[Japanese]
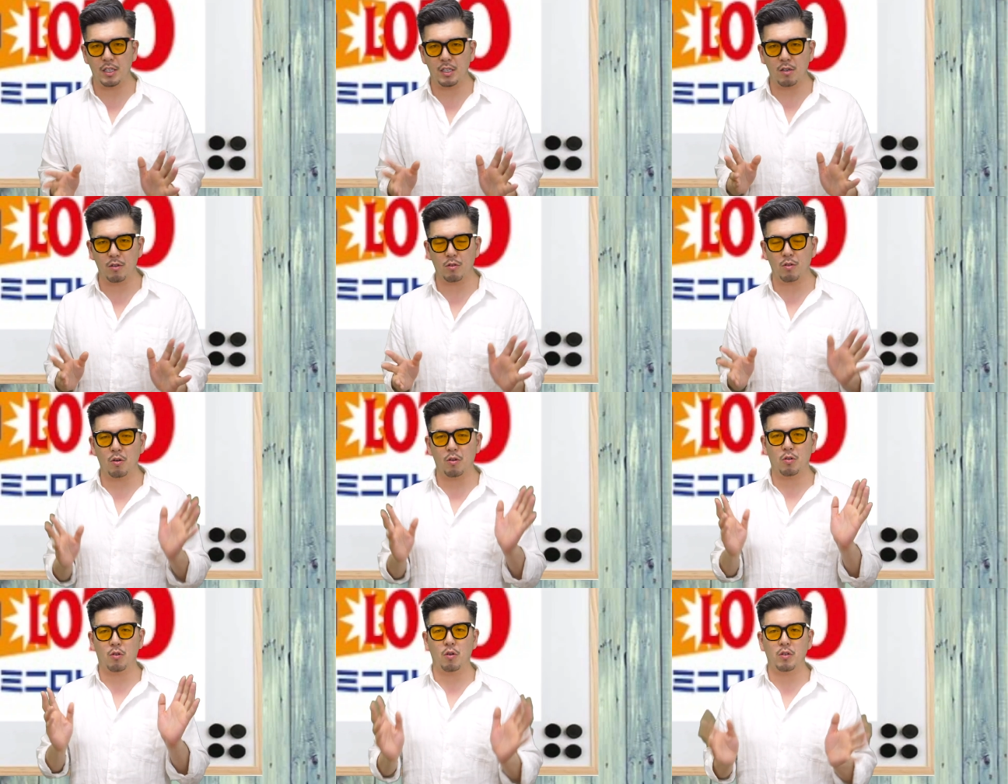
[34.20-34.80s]

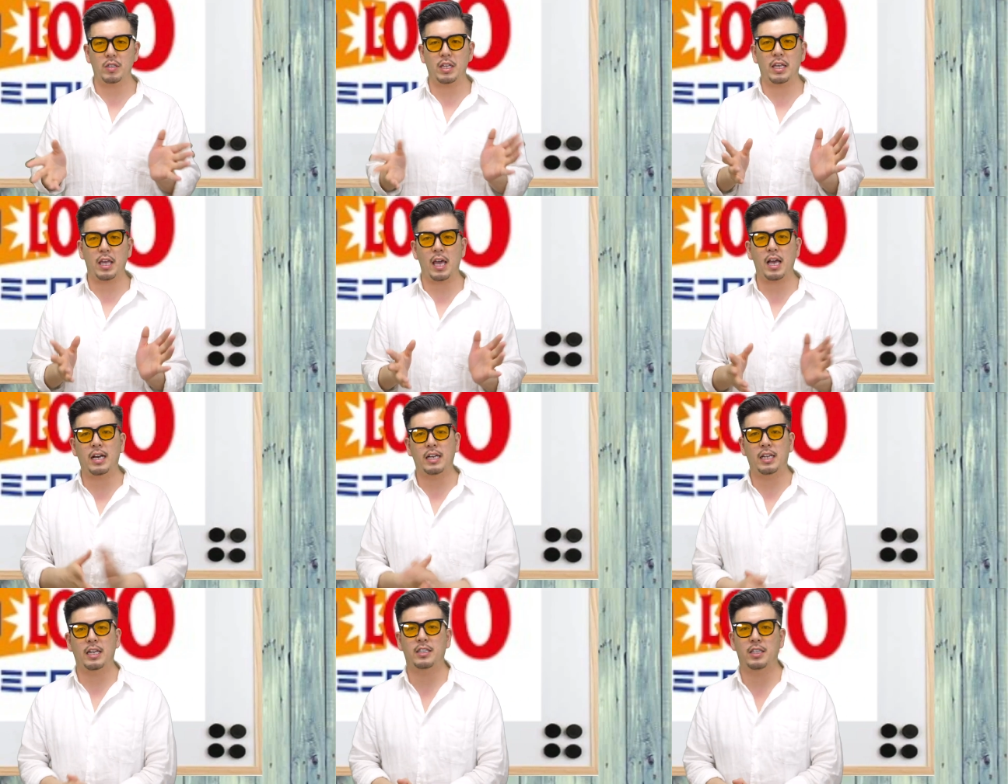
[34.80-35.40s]
ニロトの当選
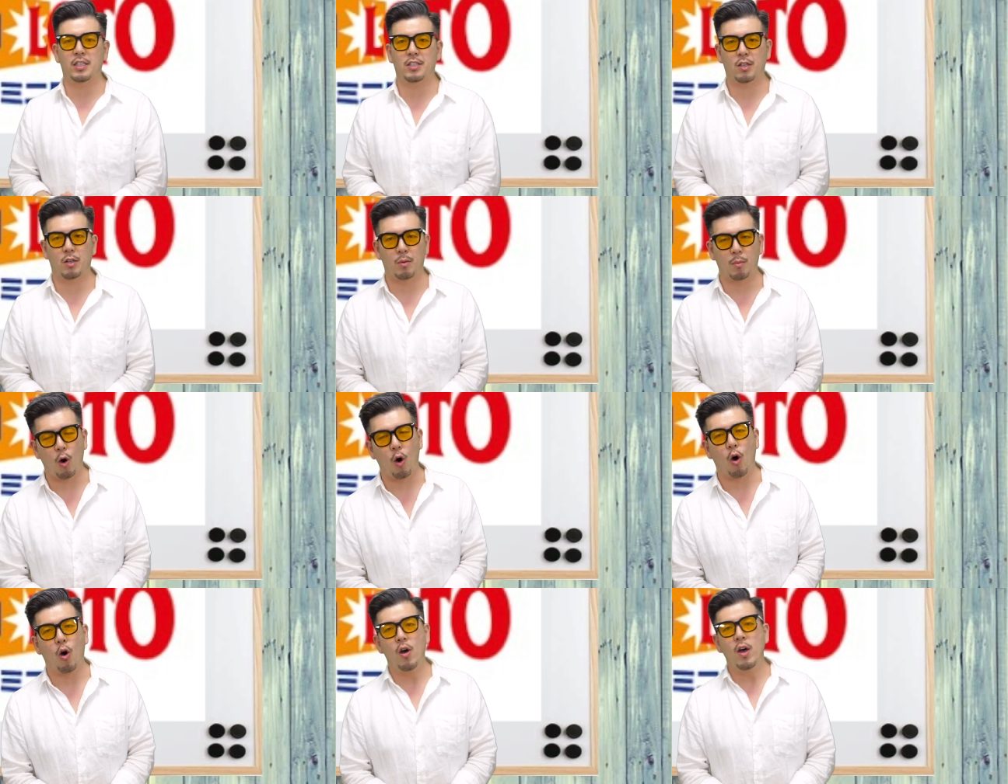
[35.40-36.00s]
結果なんですけど
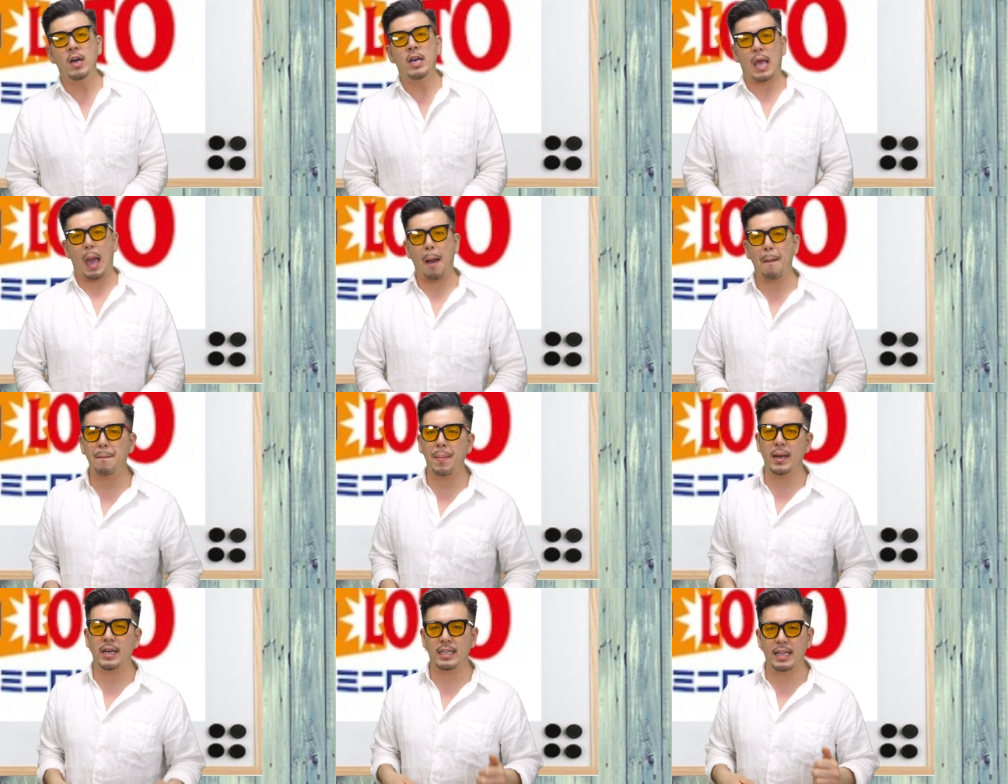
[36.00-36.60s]
も
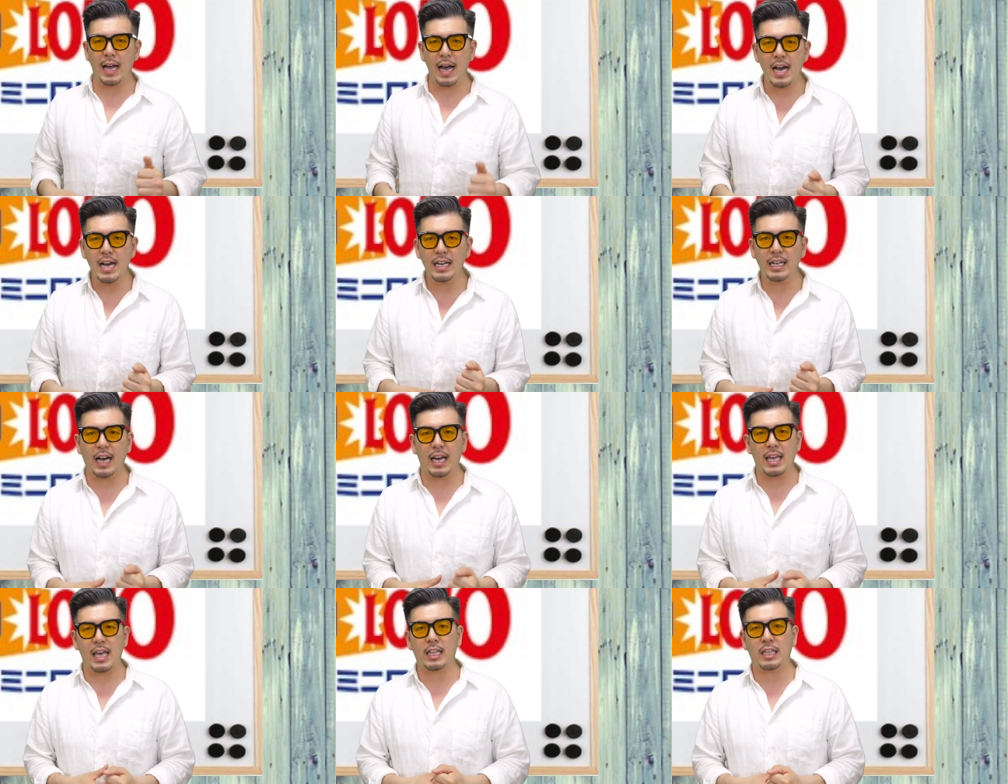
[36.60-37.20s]
やっぱり何
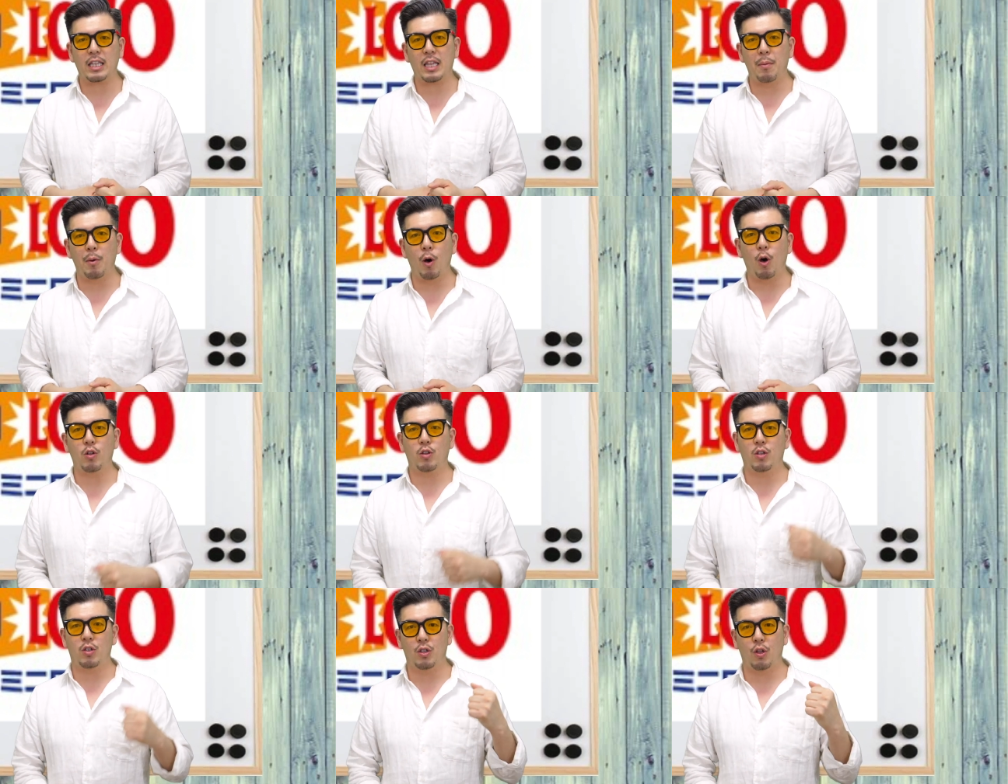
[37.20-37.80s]
回やって
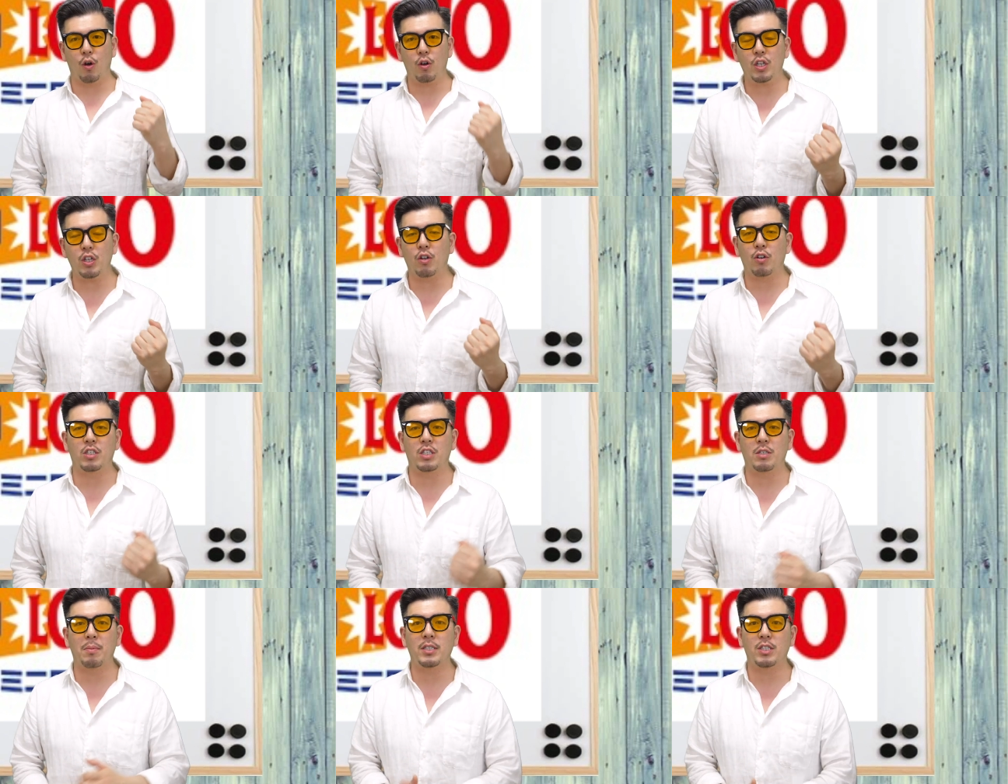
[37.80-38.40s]
も
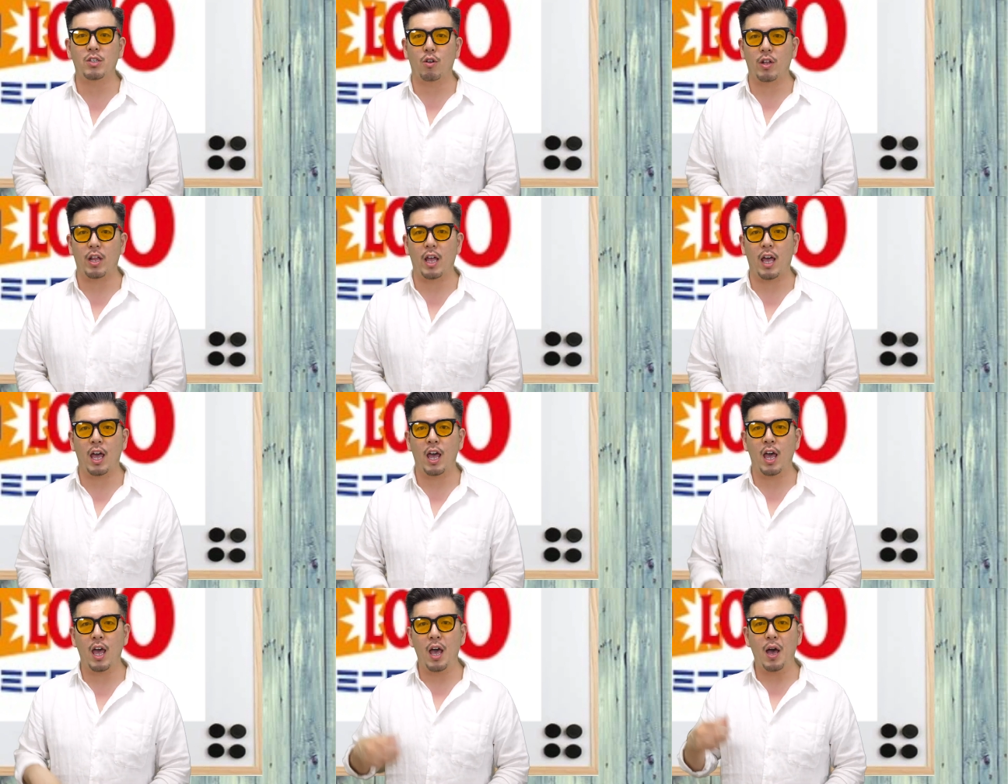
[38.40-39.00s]
ドキドキしますよ
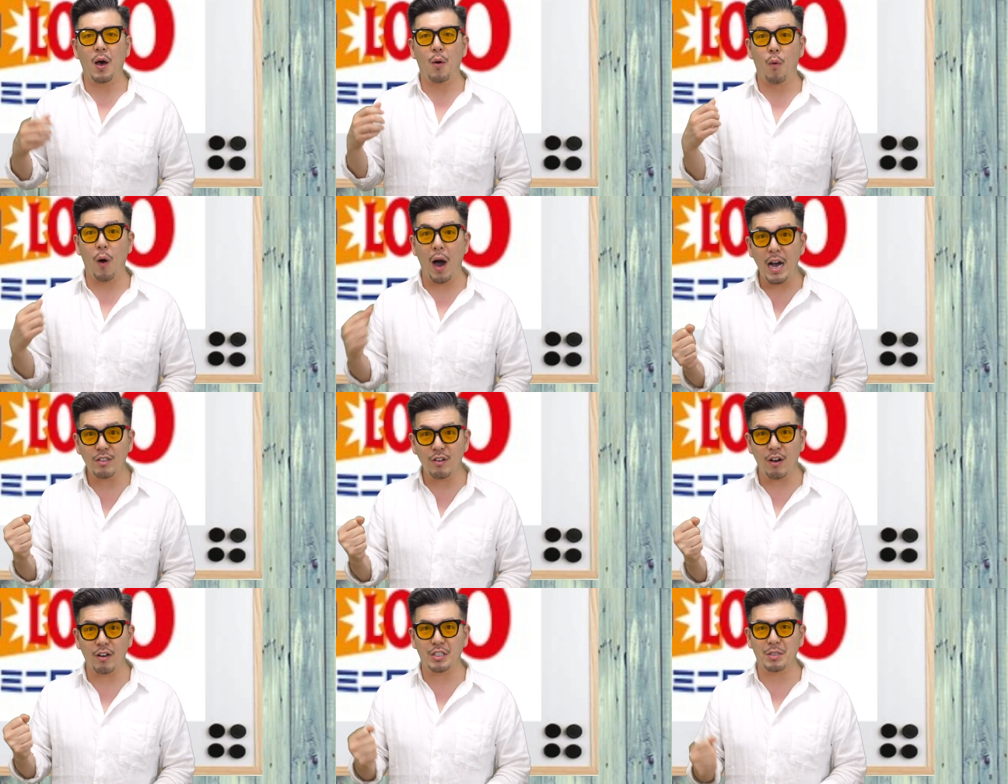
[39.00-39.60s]
ね
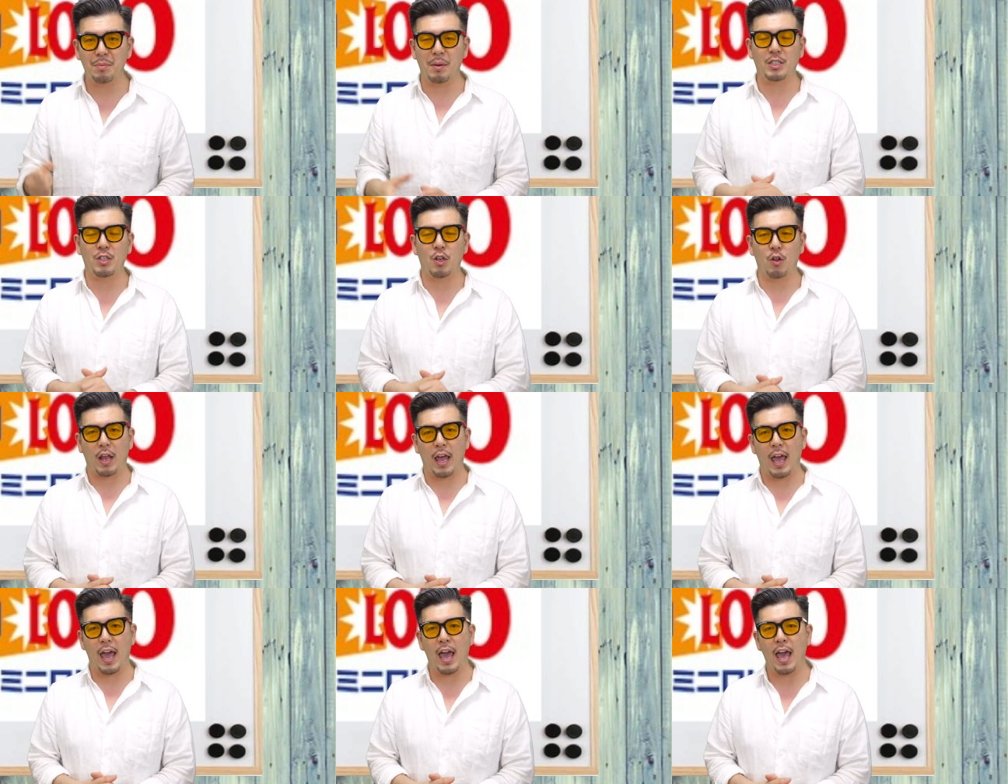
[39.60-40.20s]
ワクワクしますよ
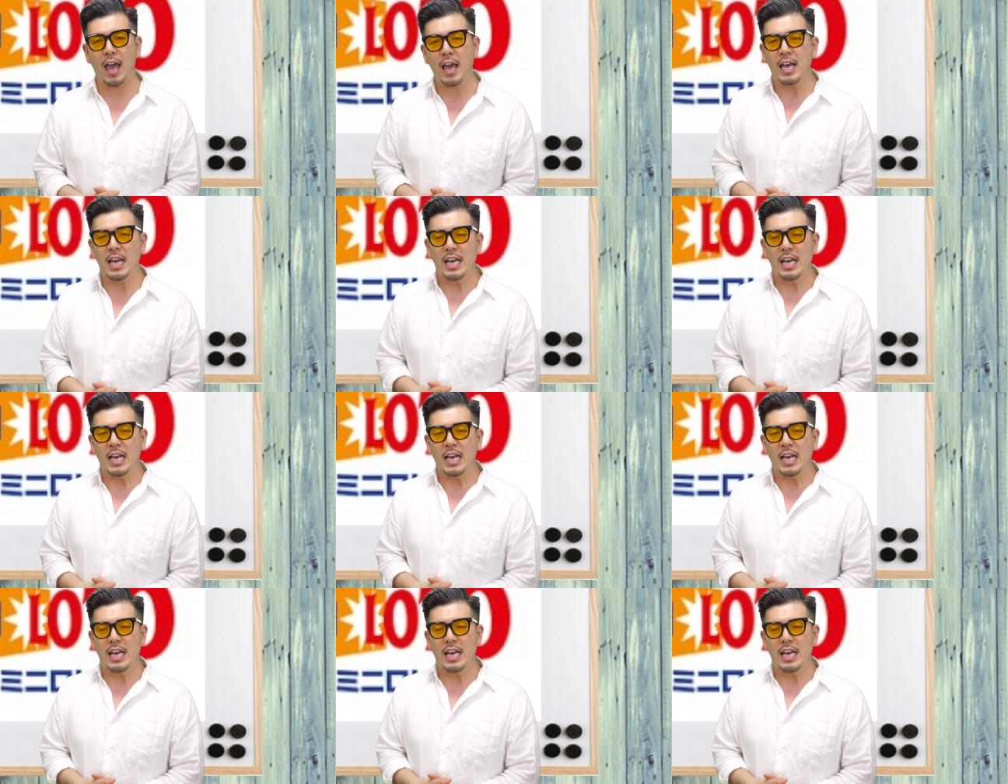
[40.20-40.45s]
ね